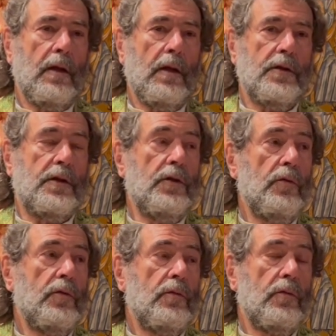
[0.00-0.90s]

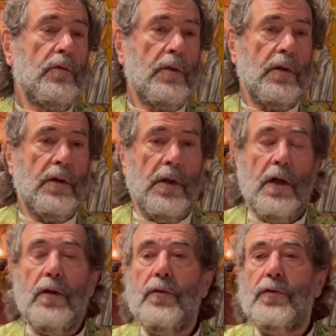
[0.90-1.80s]
Sinon,
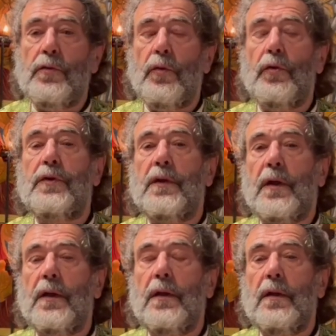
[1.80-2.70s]
quelles sont
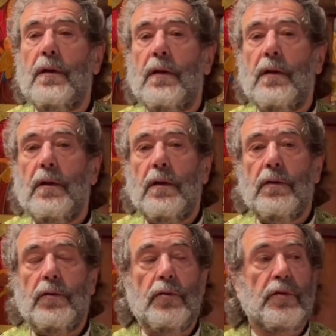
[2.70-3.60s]
retirées
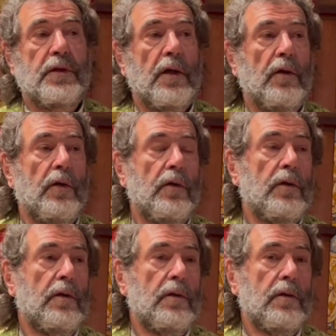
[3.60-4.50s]
de nos
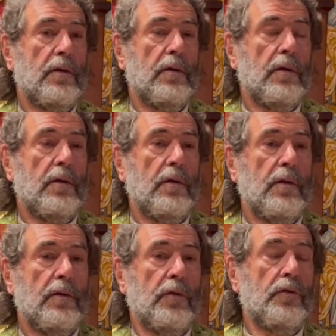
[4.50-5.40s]
erreurs,
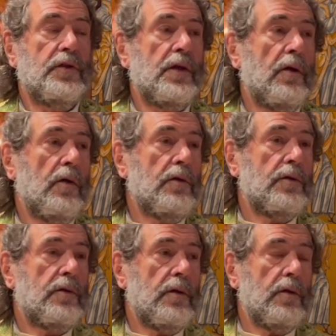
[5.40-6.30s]
de nos
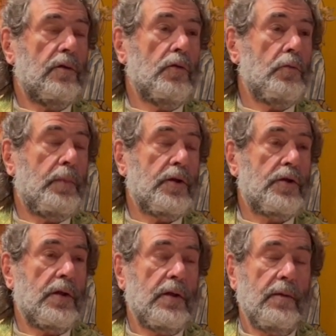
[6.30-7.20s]
errances, de nos
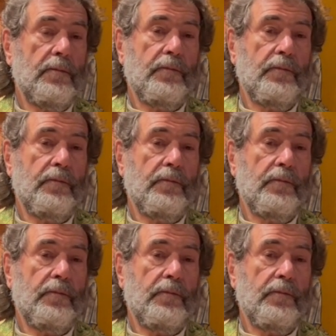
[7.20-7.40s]
péchés